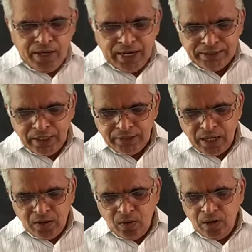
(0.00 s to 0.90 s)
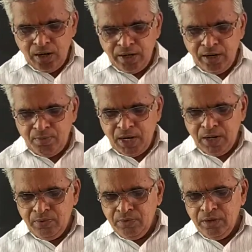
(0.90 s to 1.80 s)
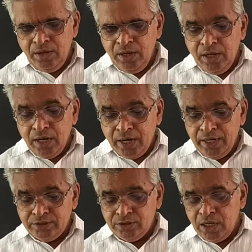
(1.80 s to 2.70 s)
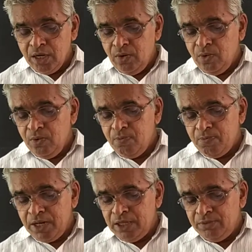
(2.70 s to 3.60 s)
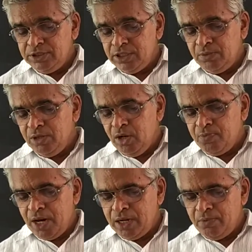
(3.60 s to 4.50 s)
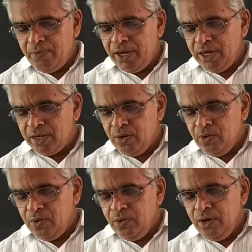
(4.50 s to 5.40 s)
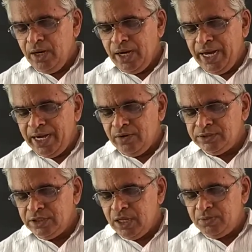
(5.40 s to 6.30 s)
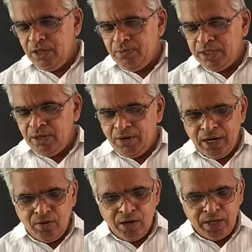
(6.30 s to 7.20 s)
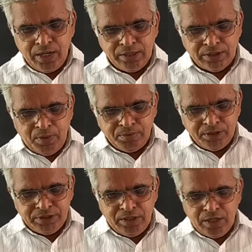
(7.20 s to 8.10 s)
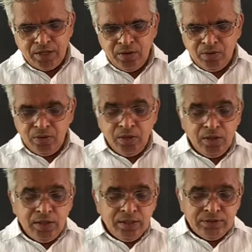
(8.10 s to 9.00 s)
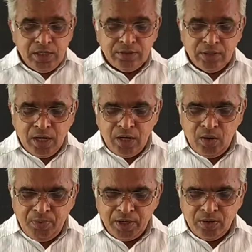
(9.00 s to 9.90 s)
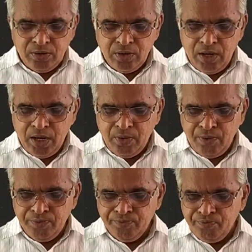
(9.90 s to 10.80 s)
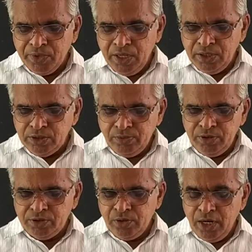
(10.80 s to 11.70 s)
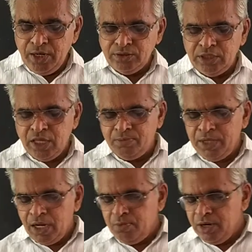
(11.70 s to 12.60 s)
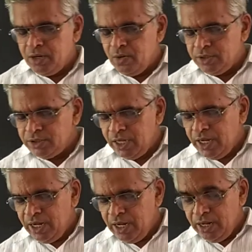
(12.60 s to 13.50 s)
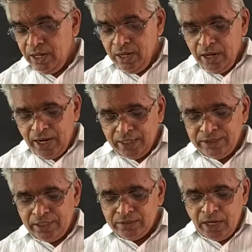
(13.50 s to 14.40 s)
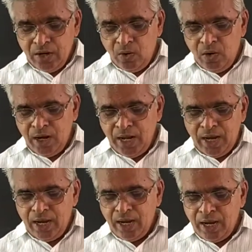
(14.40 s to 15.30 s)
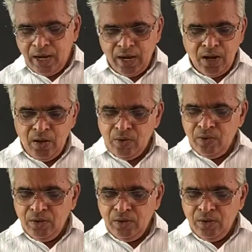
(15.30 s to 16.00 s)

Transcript: అజంతా గుహల నిర్మాణం క్రీస్తు శకం ప్రథమ శతాబ్దిలో ప్రారంభమైనట్లు ఏడవ శతాబ్ది మధ్య భాగం నాటికి సమాప్తి చెందినట్లు చరిత్రకారులు పేర్కొంటున్నారు ఇంచుమించు ఏడు శతాబ్దాల పాటు కొనసాగిన అజంతా గుహల అలంకరణలో